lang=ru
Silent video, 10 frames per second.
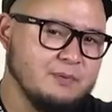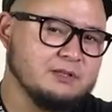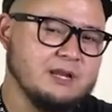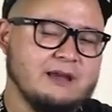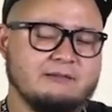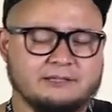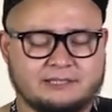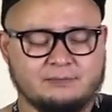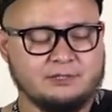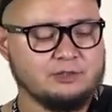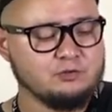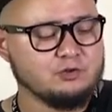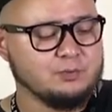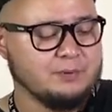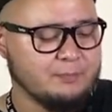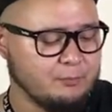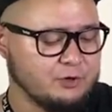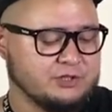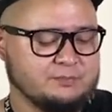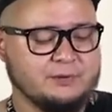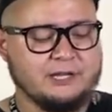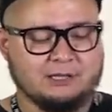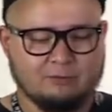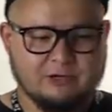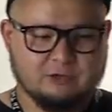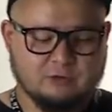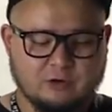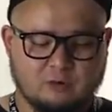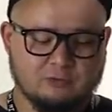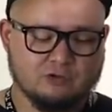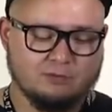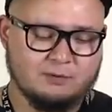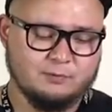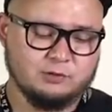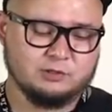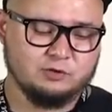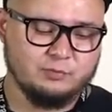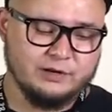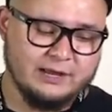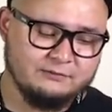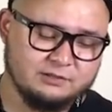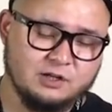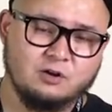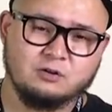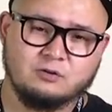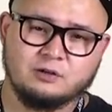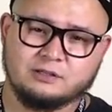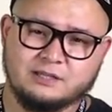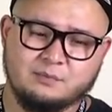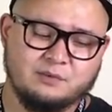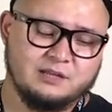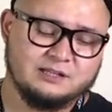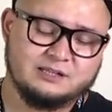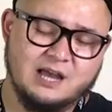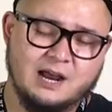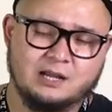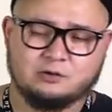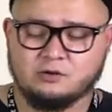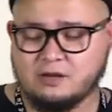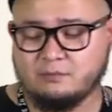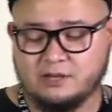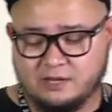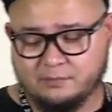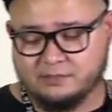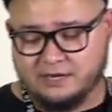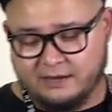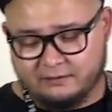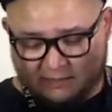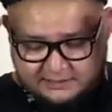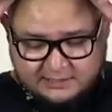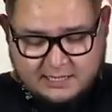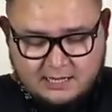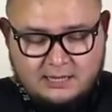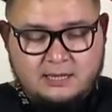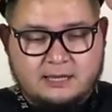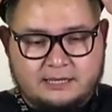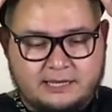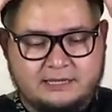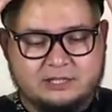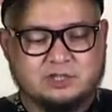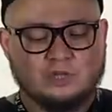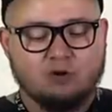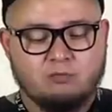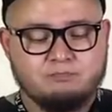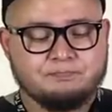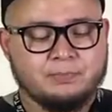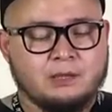не понравилось, я объясню чуть попозже. Поэтому эту коробочку мы просто убираем в сторонку. Это именно та, которая мне не понравилась. И начнем